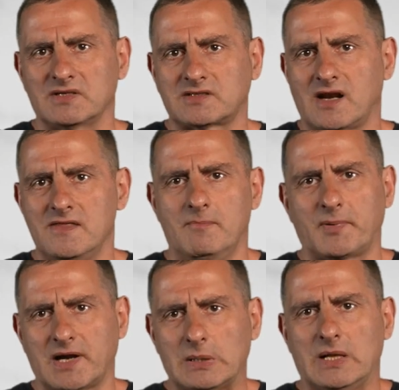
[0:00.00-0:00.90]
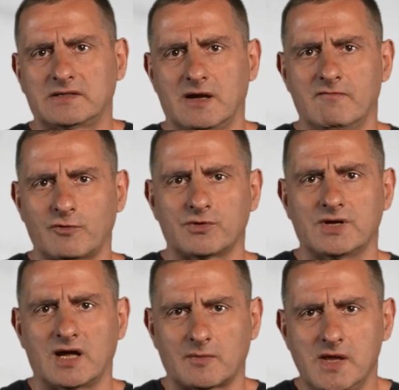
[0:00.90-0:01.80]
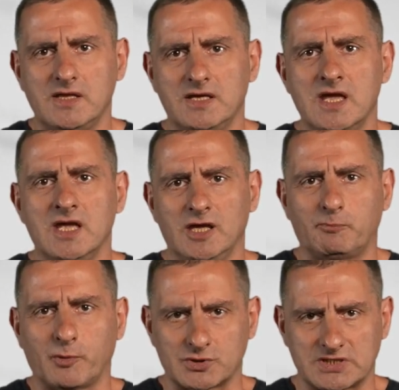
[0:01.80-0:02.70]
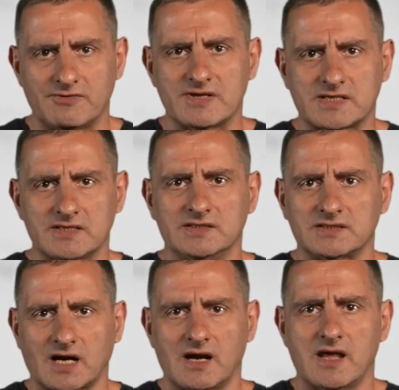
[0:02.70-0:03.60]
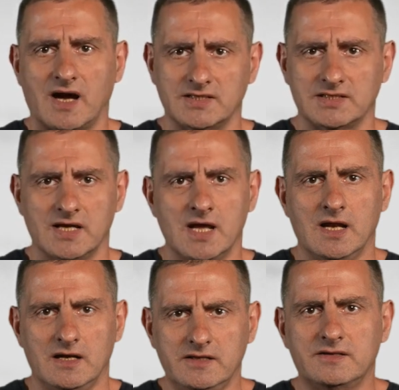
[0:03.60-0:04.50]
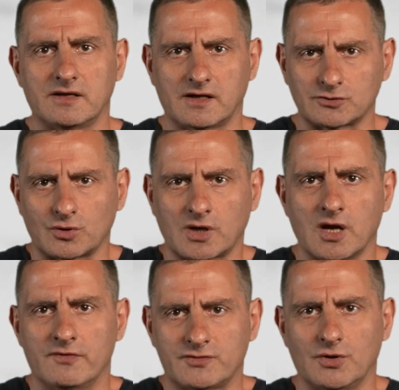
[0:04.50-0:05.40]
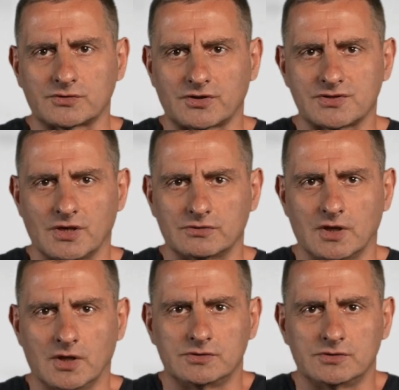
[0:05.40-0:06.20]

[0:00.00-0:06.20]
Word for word: по странным прокладкам вроде Армении и постсоветской Центральной Азии, лидеры которых все отрицают.